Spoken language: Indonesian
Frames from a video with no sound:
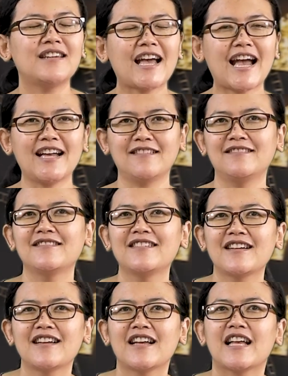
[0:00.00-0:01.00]
Nah,
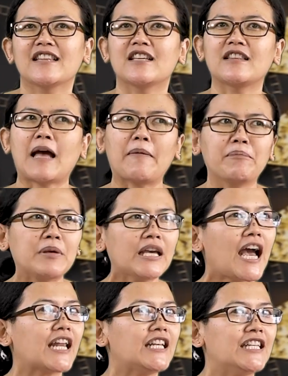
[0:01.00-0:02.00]
tetapi
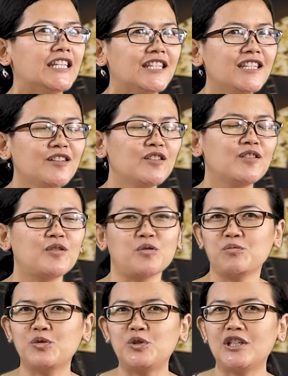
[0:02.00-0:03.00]
hari ini
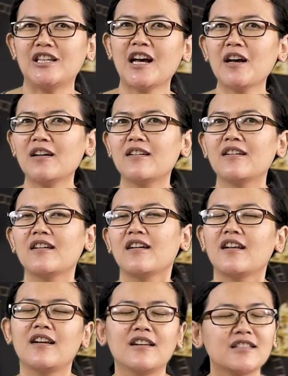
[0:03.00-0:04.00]
Budina
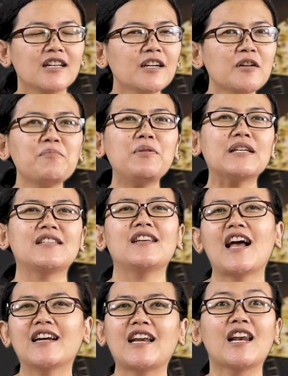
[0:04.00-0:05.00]
lebih
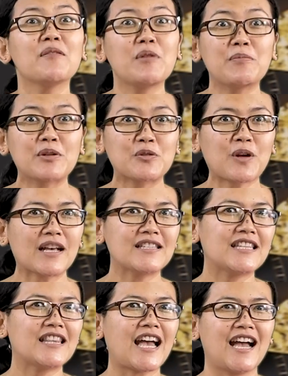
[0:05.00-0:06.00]
senang dan lebih
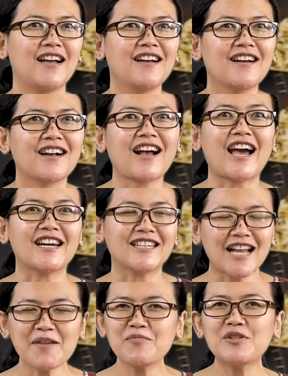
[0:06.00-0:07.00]
bersukacita
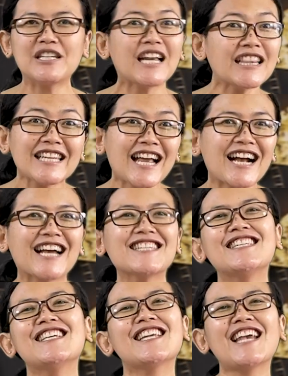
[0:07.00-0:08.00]
karena Budina tidak akan
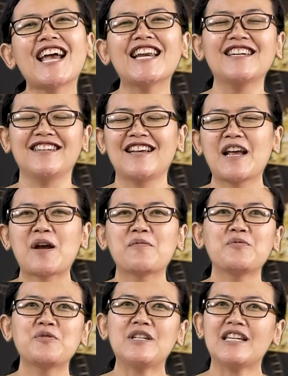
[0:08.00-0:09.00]
sendirian.
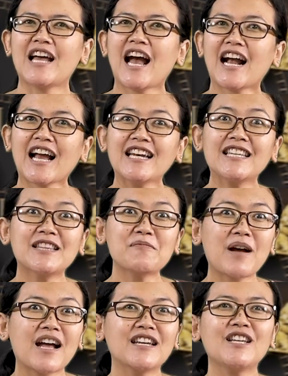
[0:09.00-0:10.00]
Budina akan
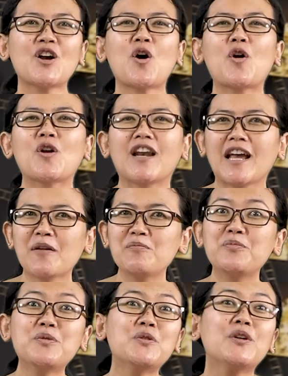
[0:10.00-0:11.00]
ditemani oleh
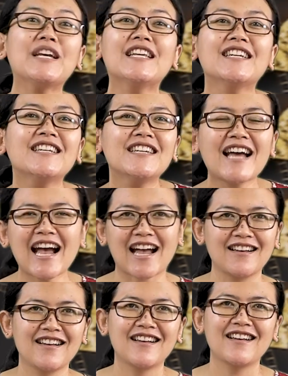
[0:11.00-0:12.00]
Bu Indah.